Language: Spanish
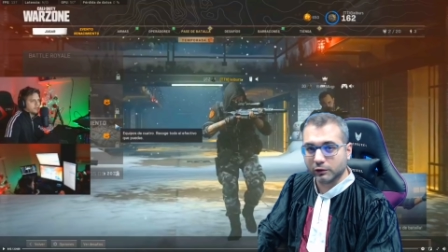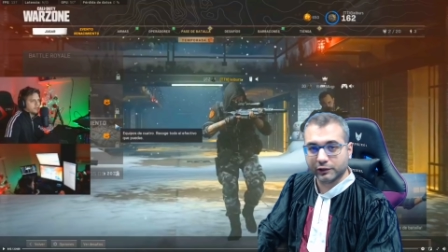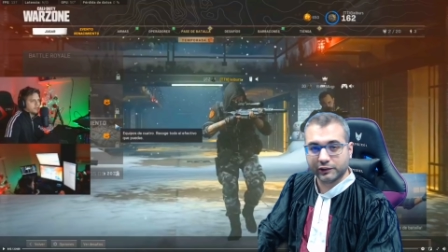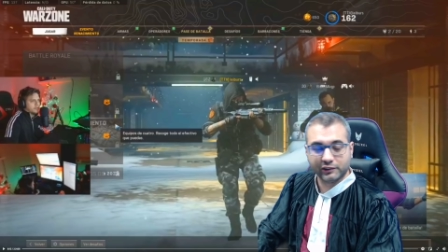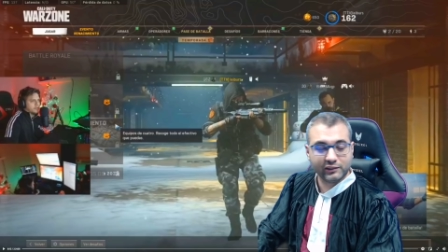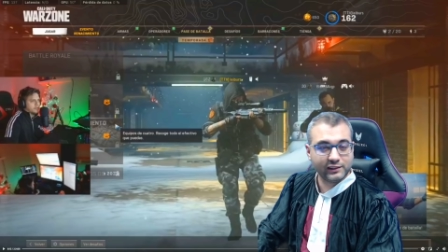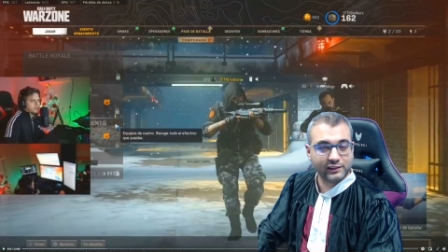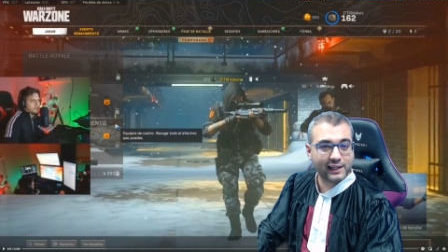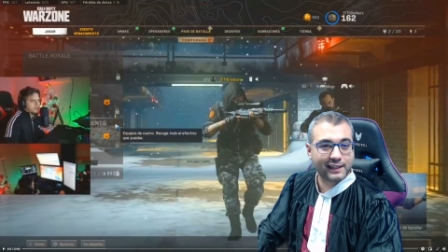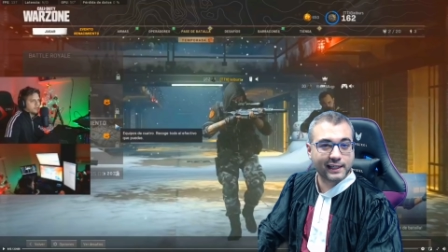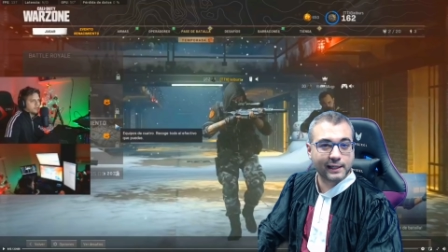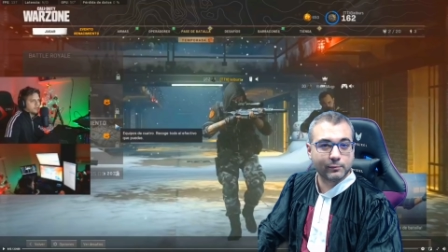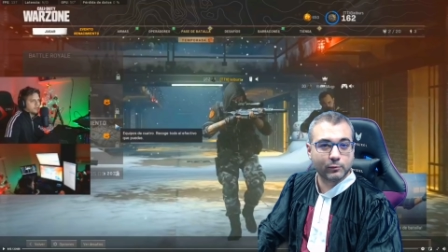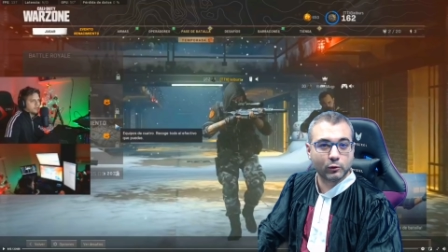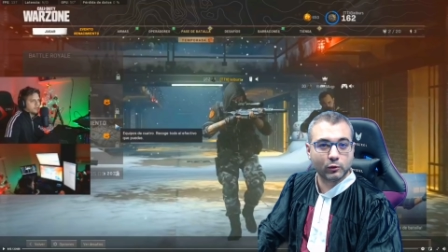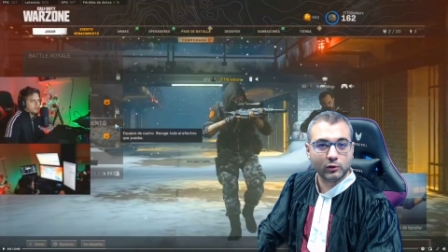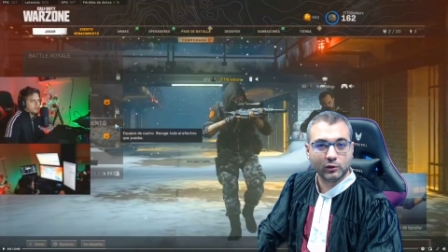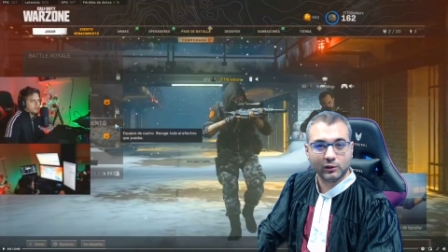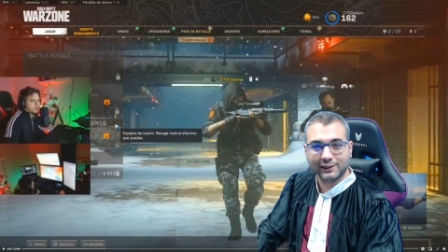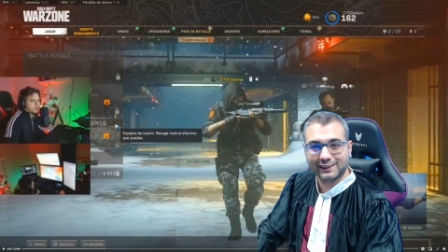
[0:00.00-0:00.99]
Se
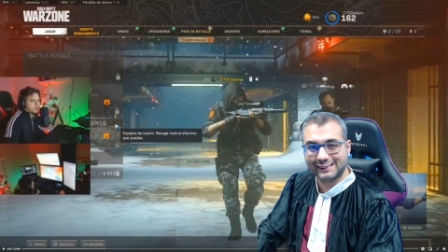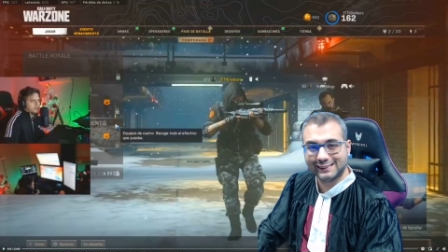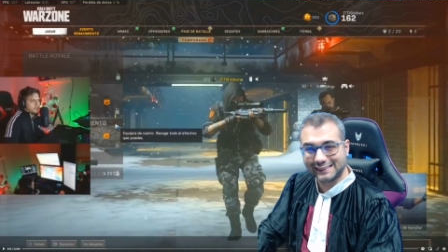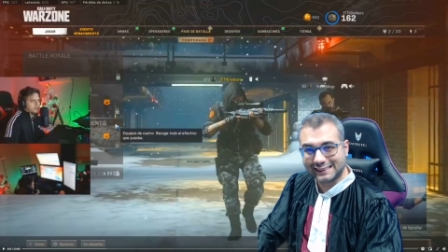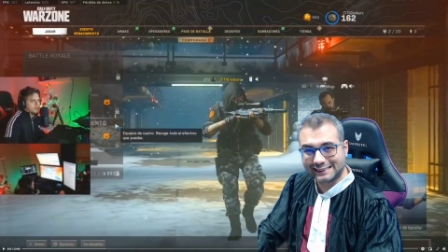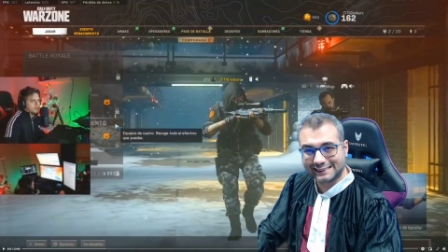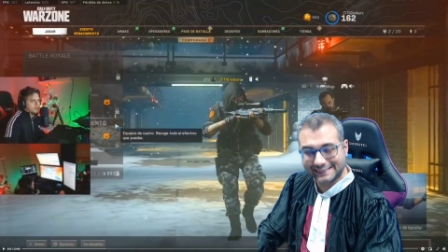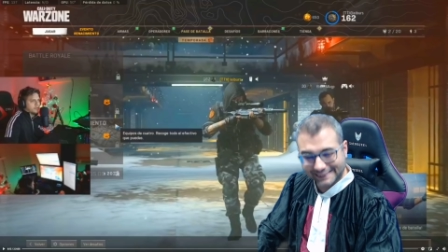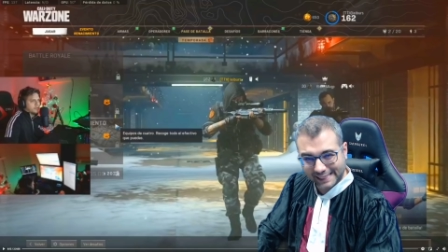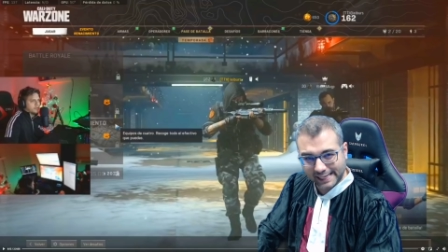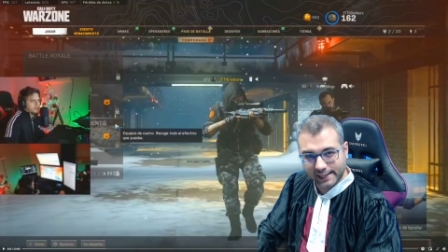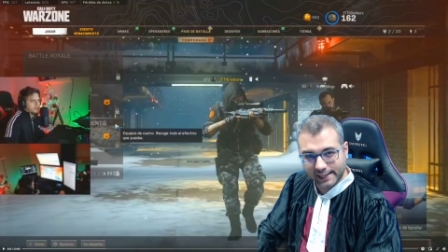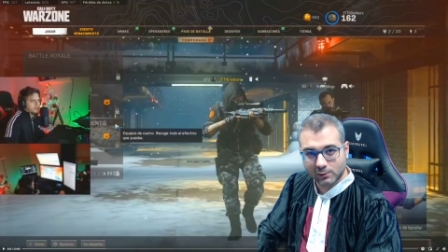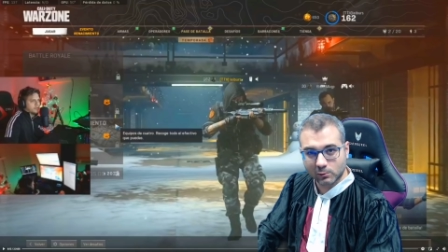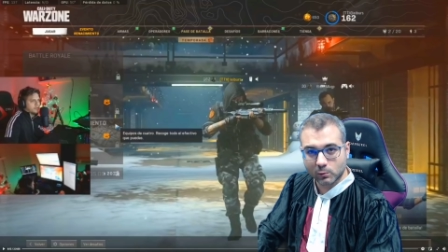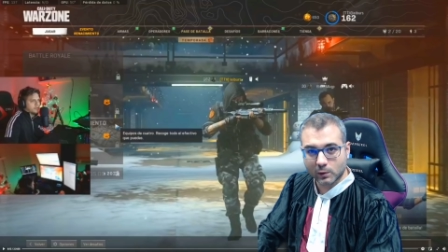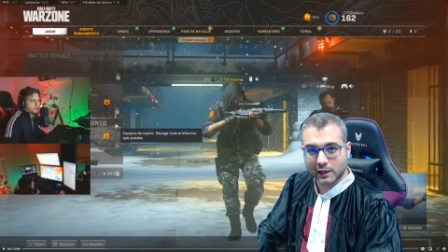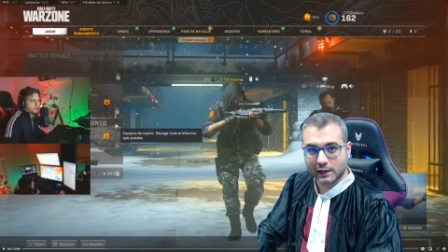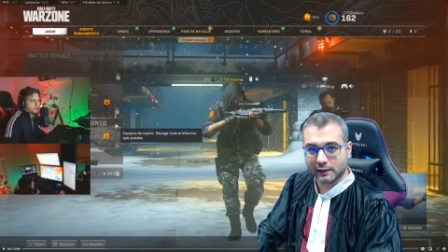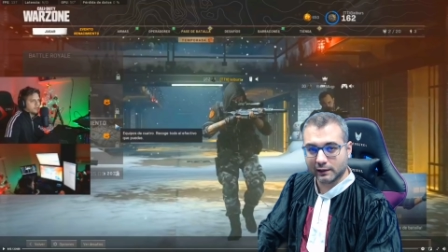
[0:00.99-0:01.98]
acabó la
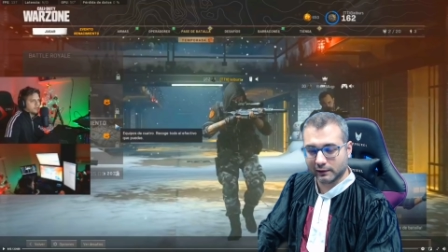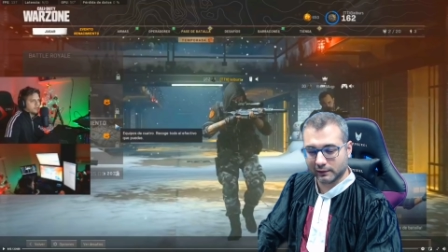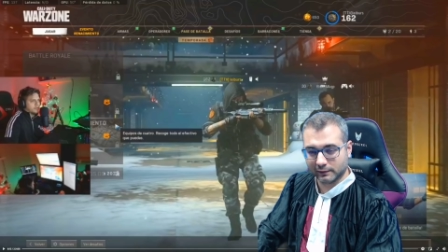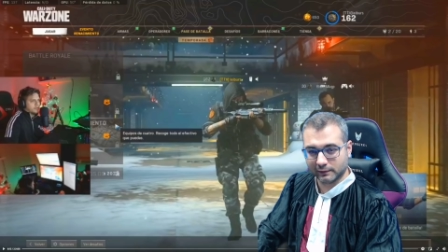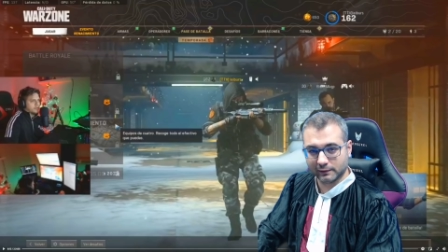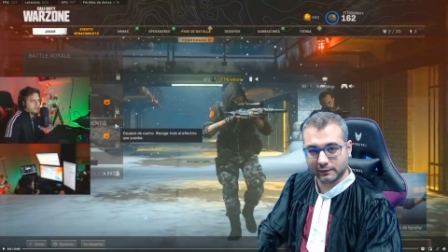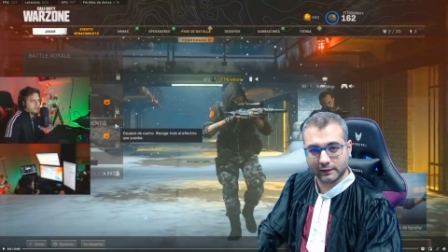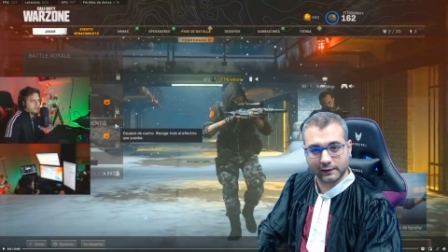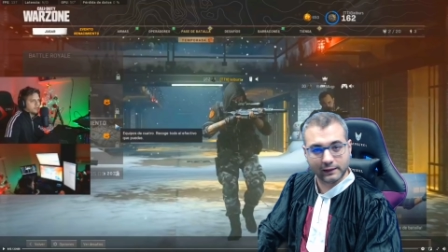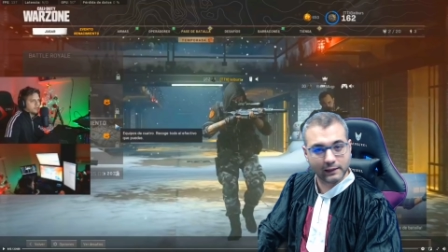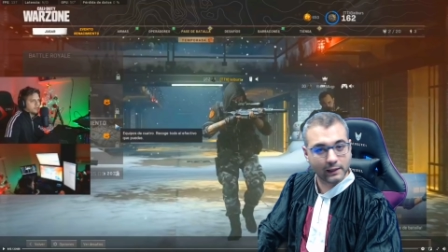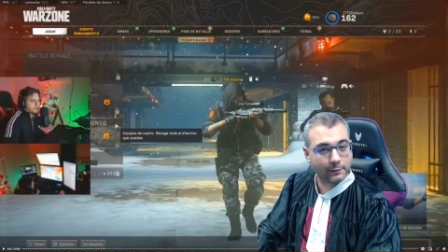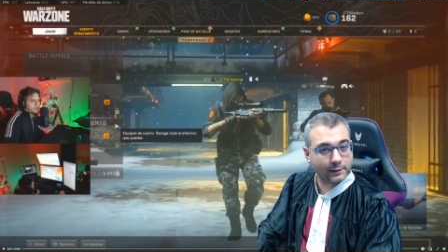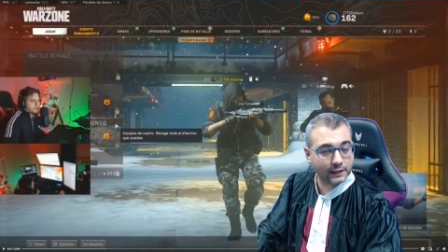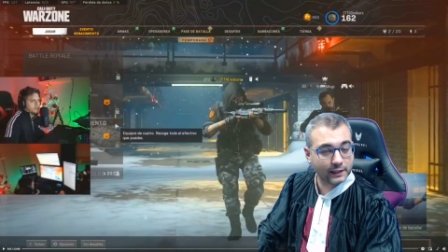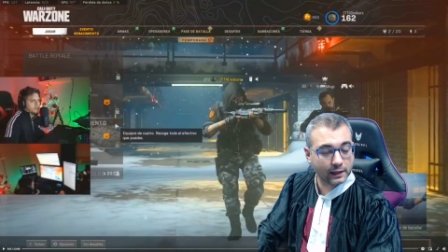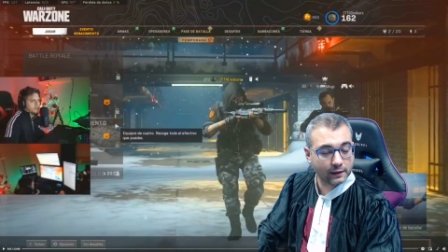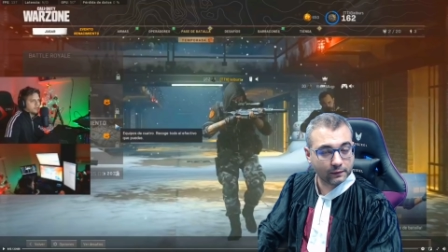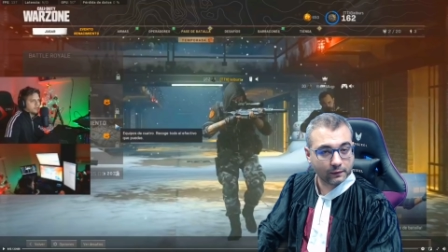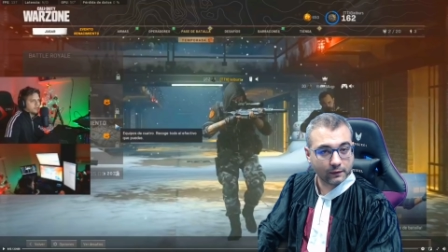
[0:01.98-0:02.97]
tregua de
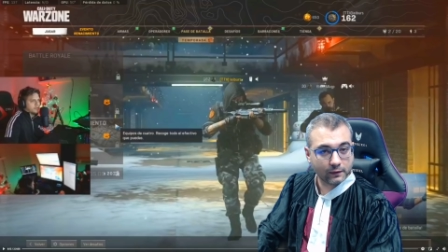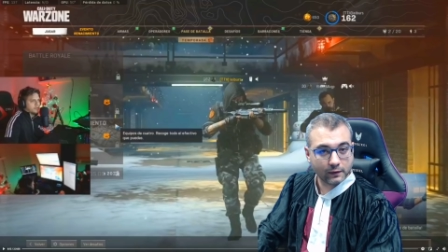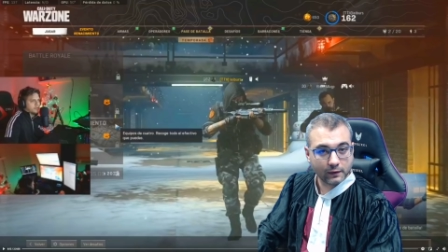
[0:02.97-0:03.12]
Navidad.